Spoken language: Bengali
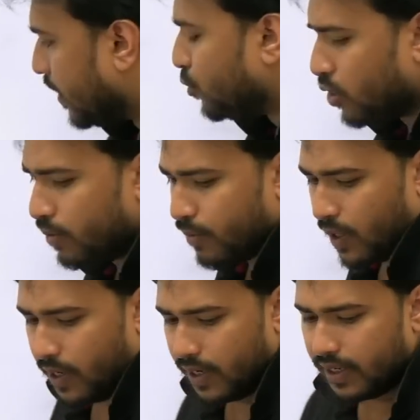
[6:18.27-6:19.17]
কাপ যদি
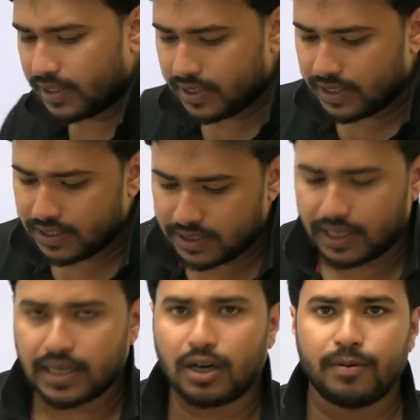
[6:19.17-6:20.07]
বলা হয়
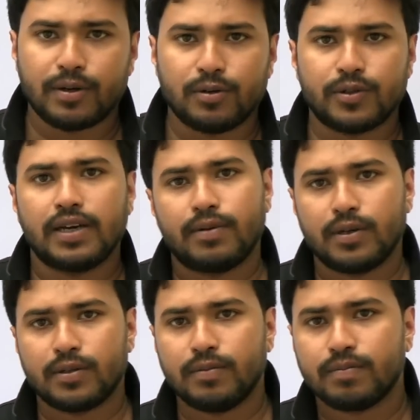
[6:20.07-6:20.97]
সেটা হবে কোথায়
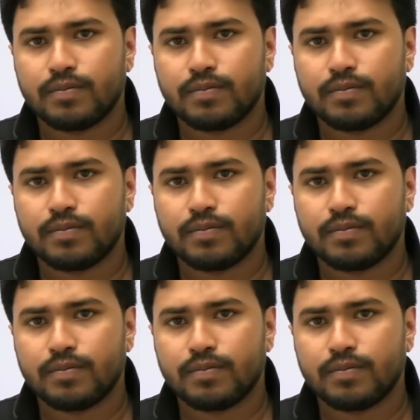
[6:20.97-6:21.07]
বলতো